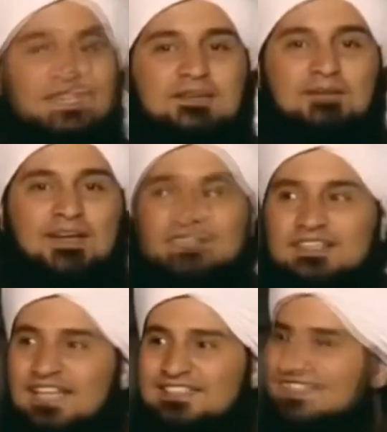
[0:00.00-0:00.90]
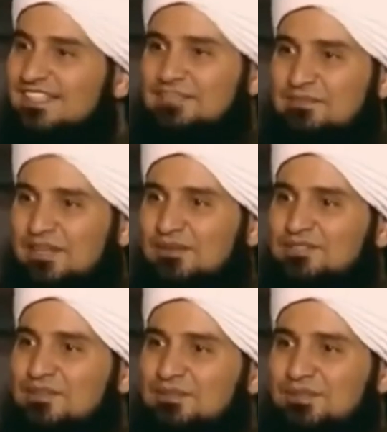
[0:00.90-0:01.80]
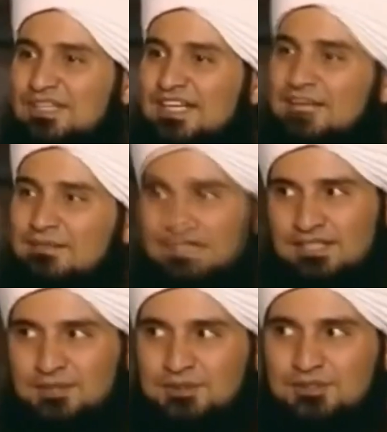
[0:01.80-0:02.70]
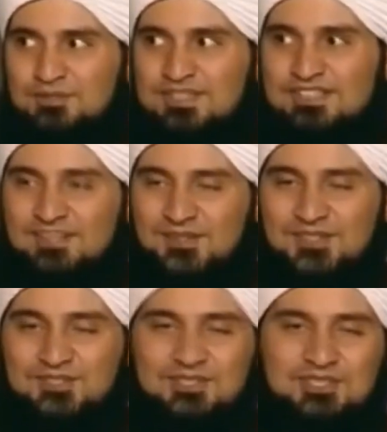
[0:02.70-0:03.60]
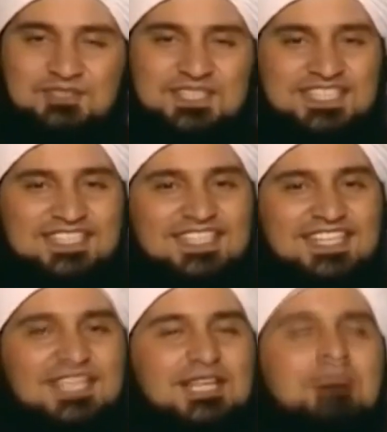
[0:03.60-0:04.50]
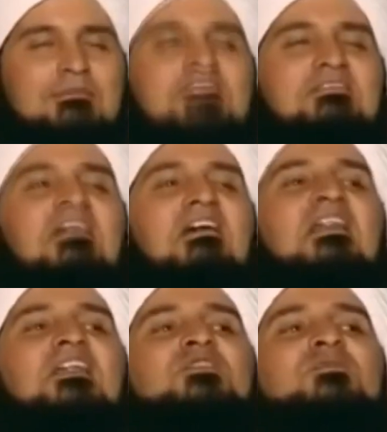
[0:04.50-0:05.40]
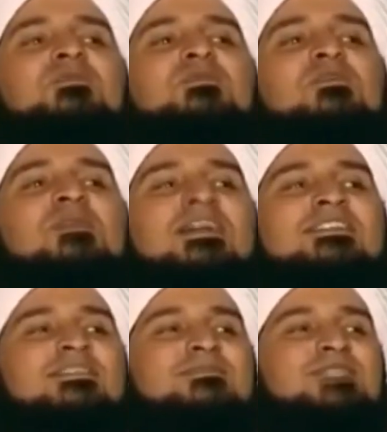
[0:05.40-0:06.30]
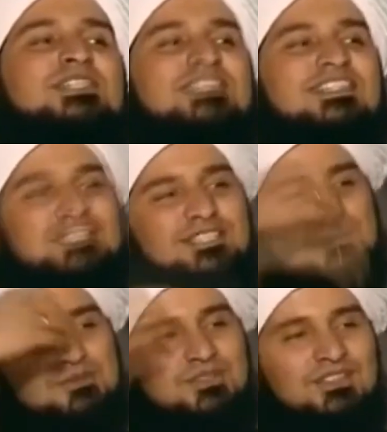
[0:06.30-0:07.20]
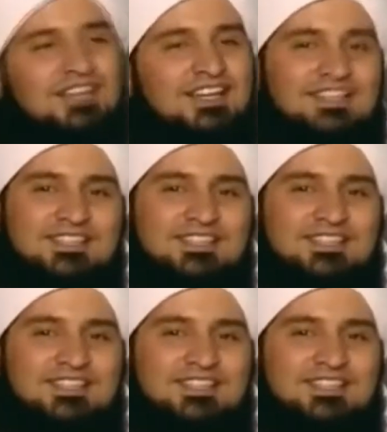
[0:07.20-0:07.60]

فغضب بعض الناس الذين مروا وسمعوا الكلام قال دعوا يكمل دعوا الرجل يكمل لما انتهى الرجل من كل ما عنده مسلسل الشتم كل